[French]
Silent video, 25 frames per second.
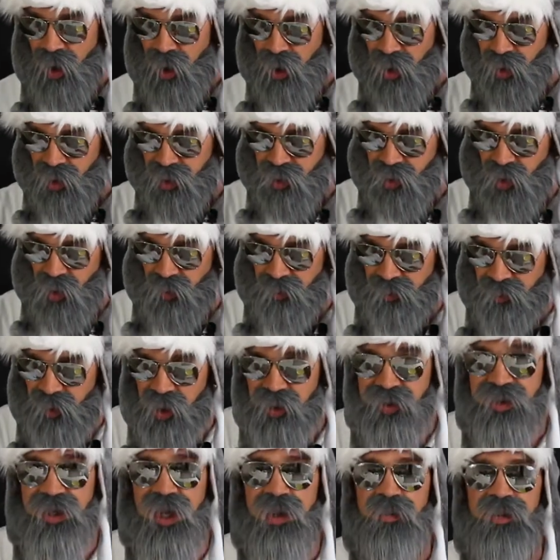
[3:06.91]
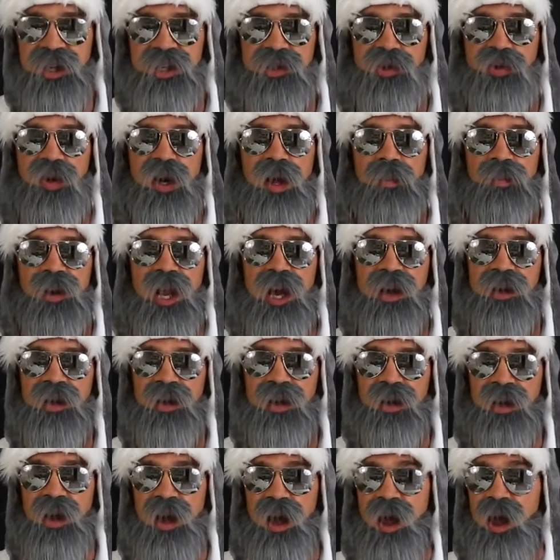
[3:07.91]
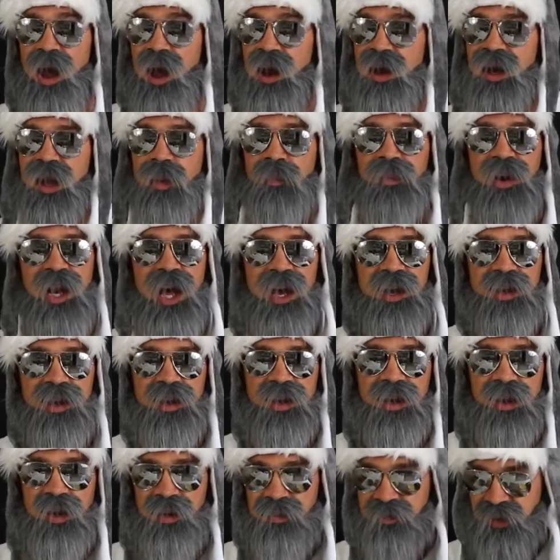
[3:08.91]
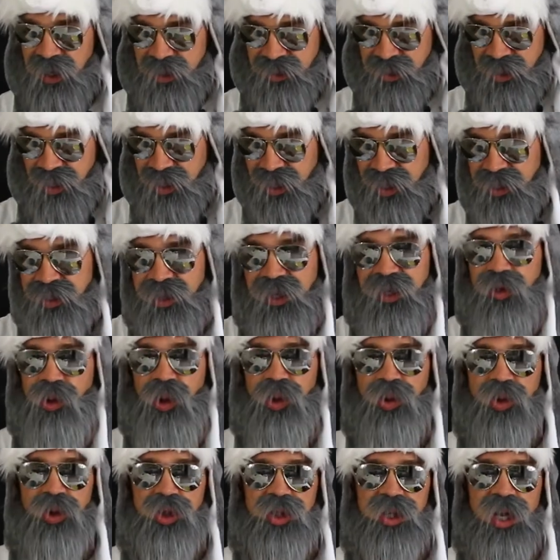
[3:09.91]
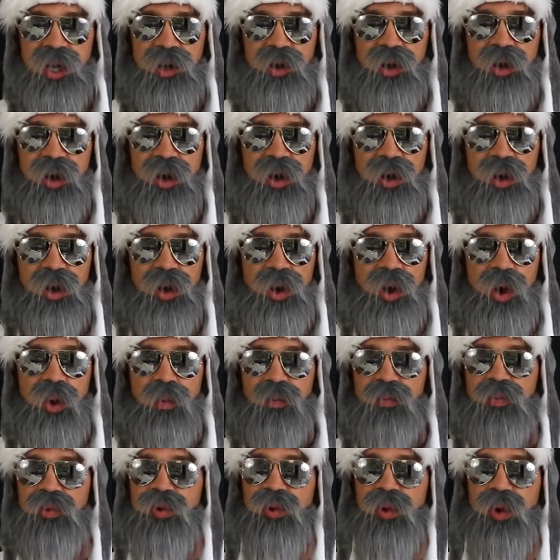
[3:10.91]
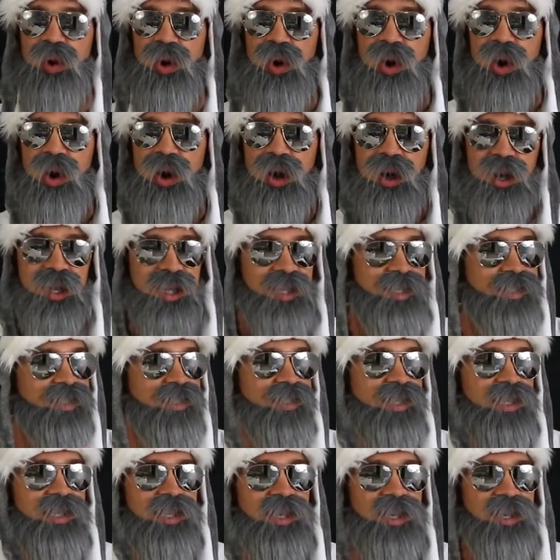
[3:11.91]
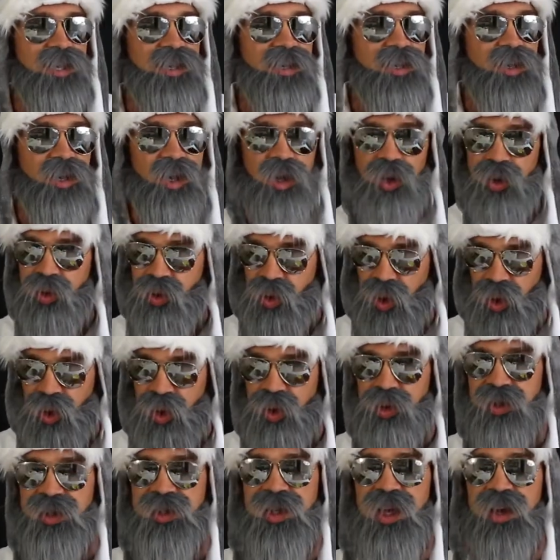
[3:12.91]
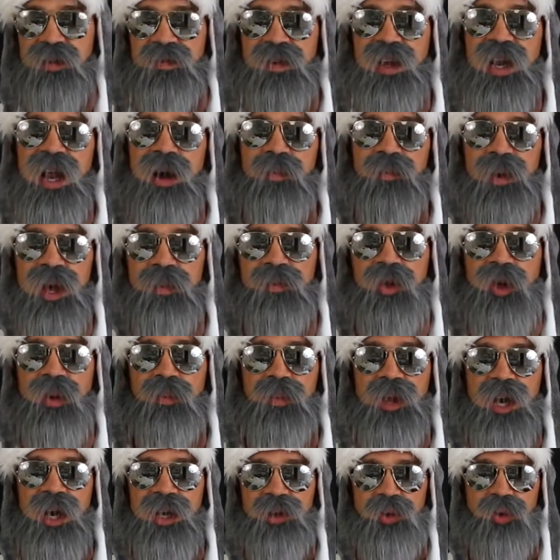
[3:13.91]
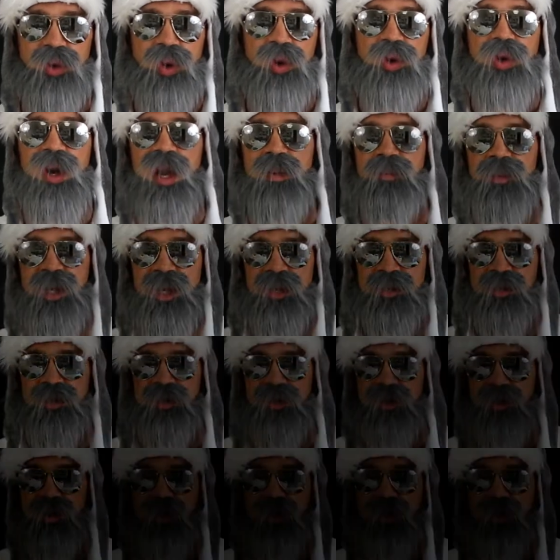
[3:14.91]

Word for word: Lorsqu'on pose la main sur la plaque, la plaque va drainer notre chaleur pour essayer de conserver la même température que la pièce.